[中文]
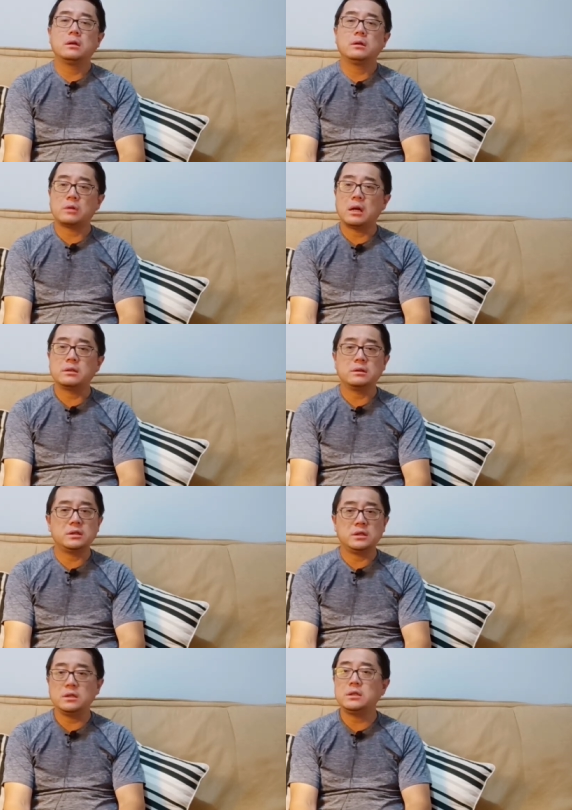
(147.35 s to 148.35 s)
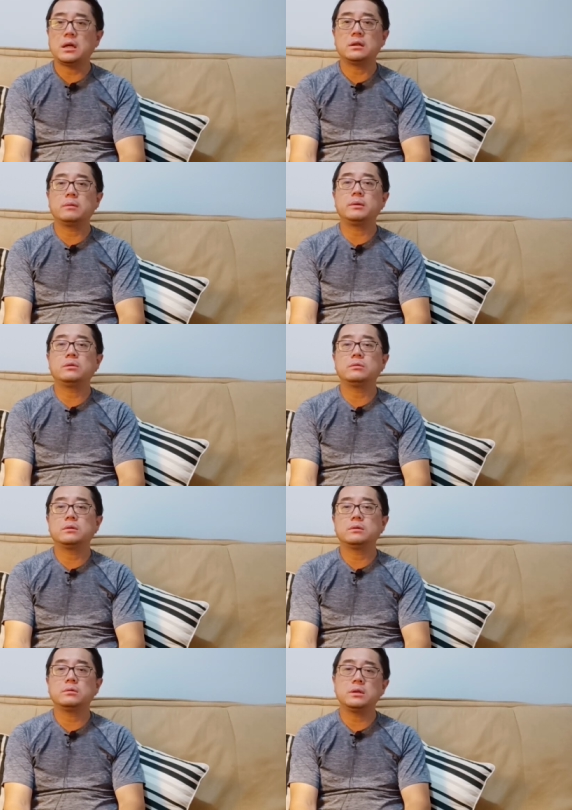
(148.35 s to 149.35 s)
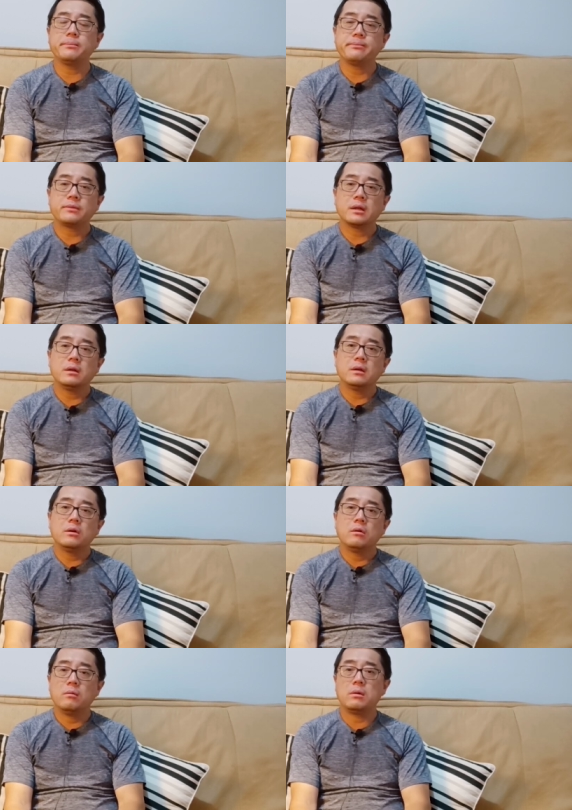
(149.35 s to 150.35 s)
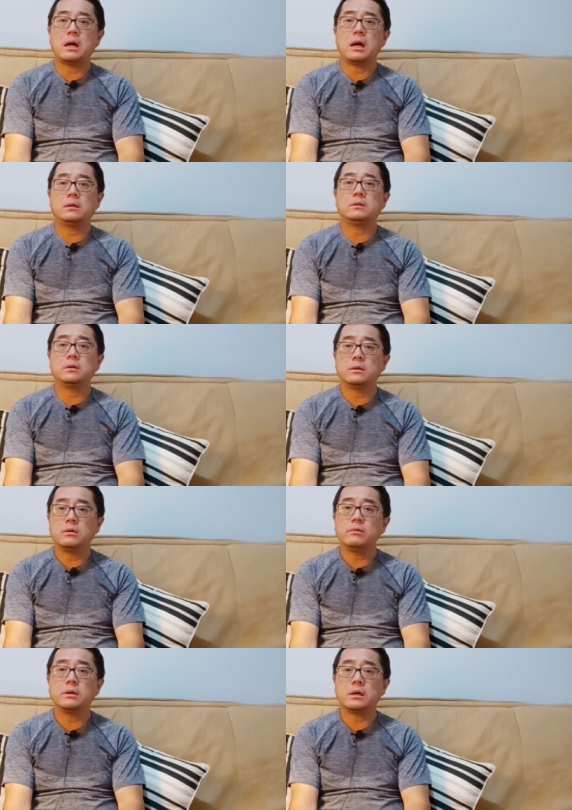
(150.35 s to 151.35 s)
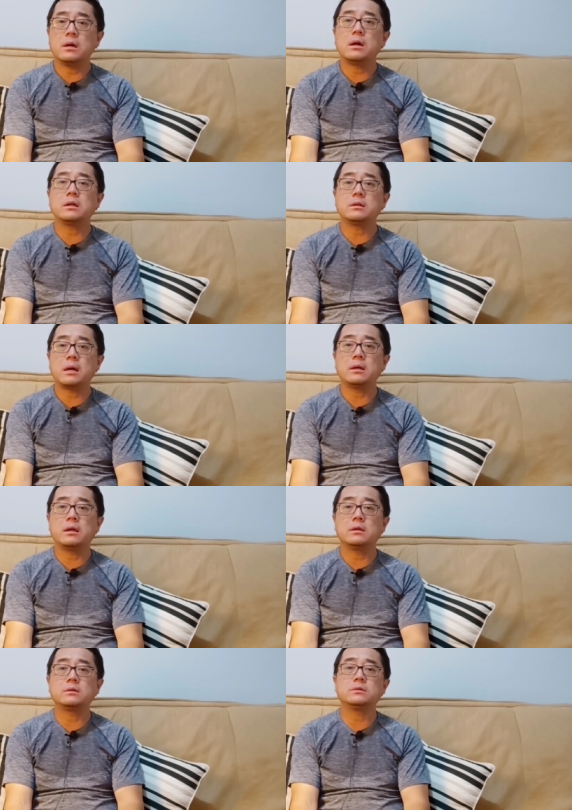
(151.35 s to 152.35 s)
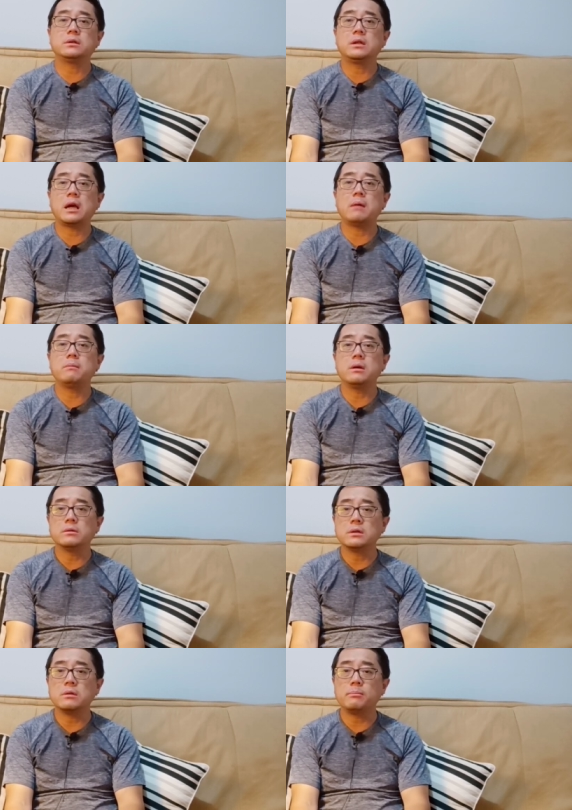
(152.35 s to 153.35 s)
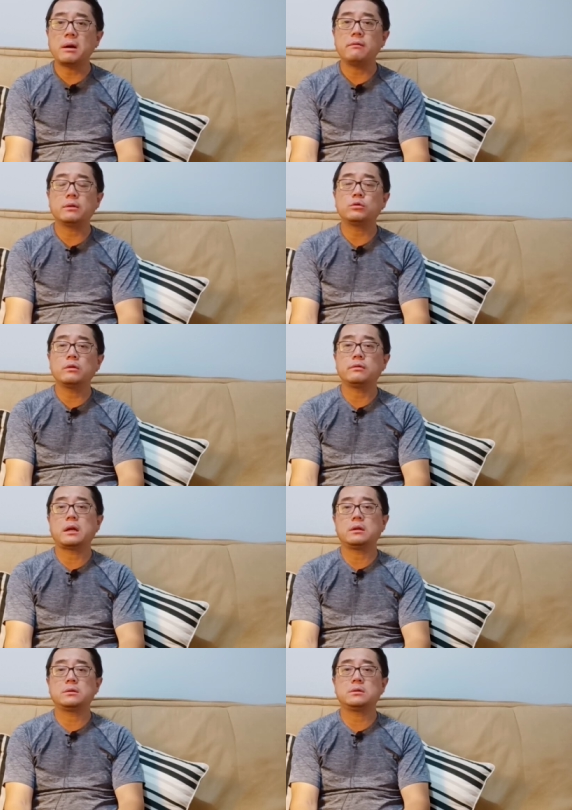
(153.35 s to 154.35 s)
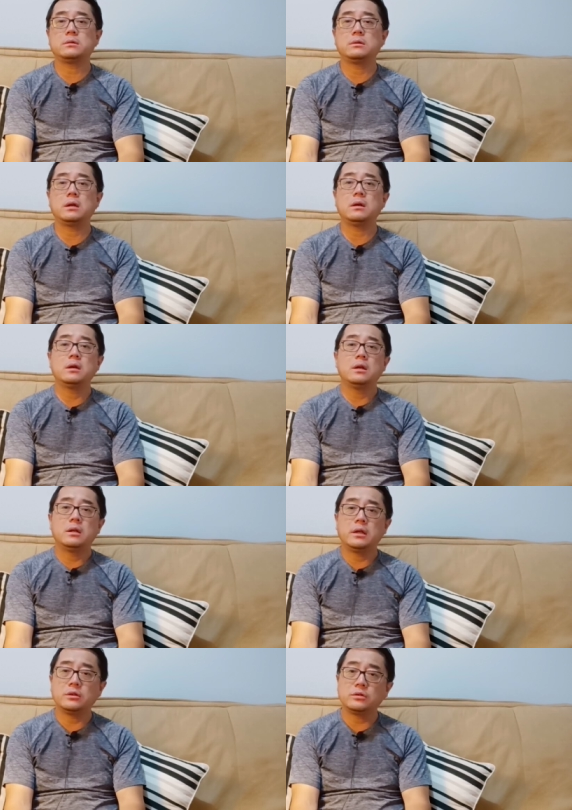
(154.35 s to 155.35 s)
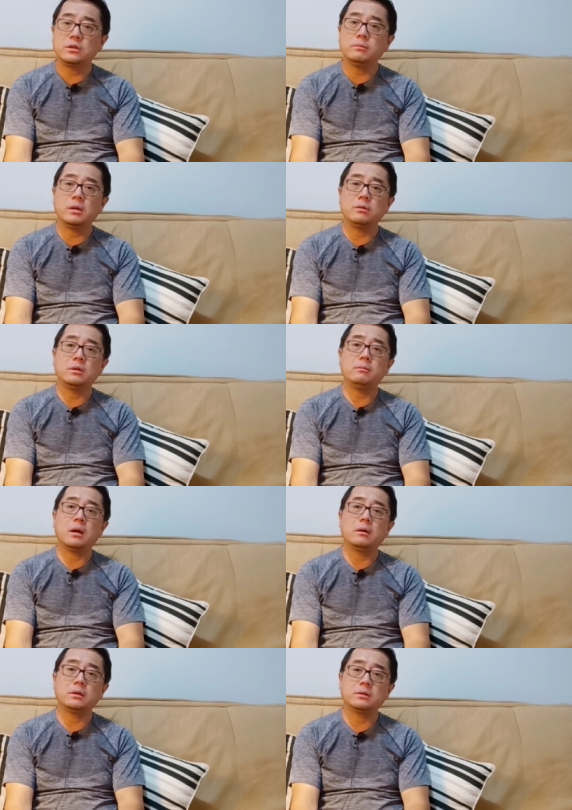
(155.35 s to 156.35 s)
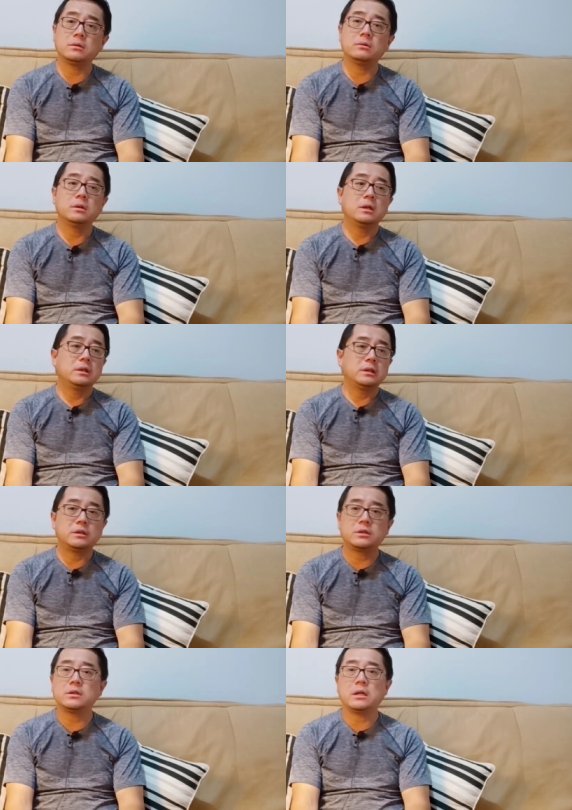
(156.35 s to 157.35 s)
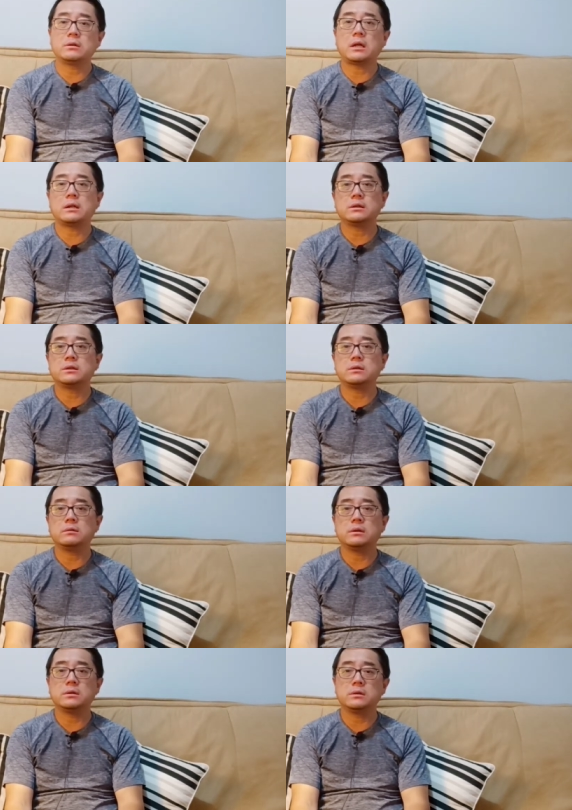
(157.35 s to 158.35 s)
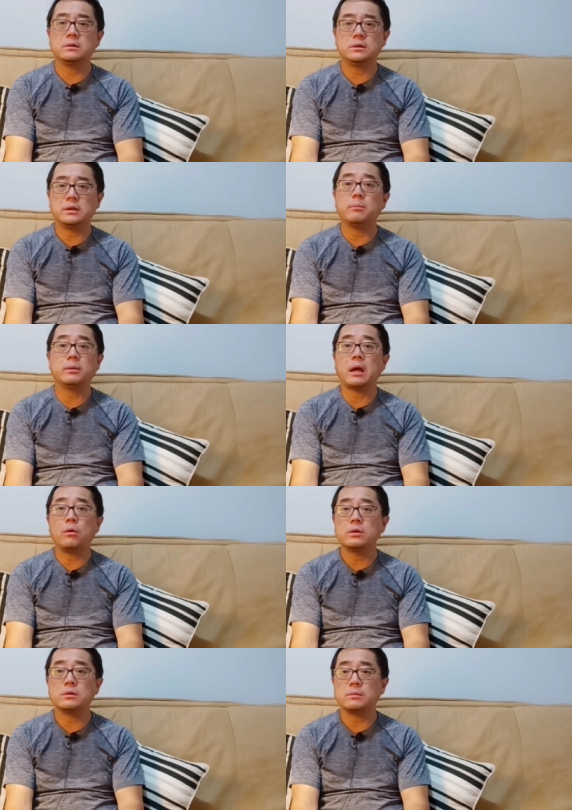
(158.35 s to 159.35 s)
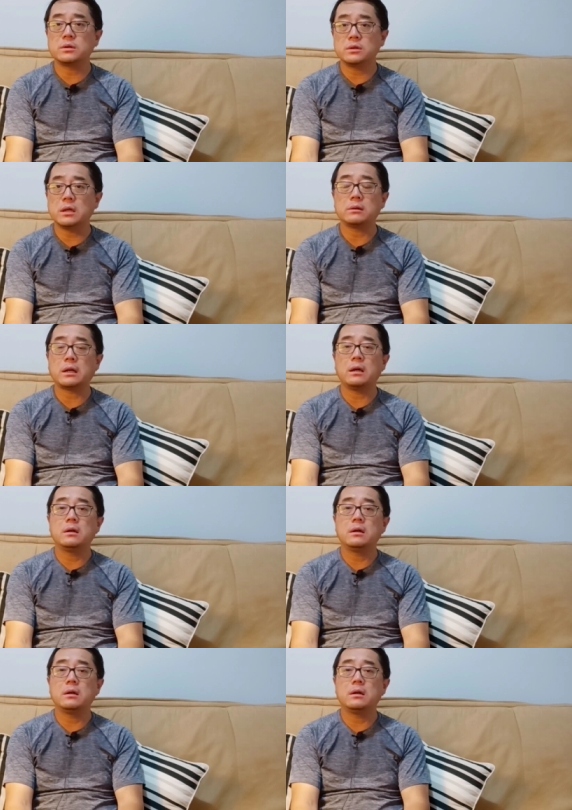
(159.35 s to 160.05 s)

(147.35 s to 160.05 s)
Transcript: 传染性极强的一个病毒。所以我们看到这个 COVID 刚刚开始蔓延的时候，人类还没有任何办法对付它的时候啊，那时候既没有疫苗，那时候在治疗它的情况也不太会怎么治疗它，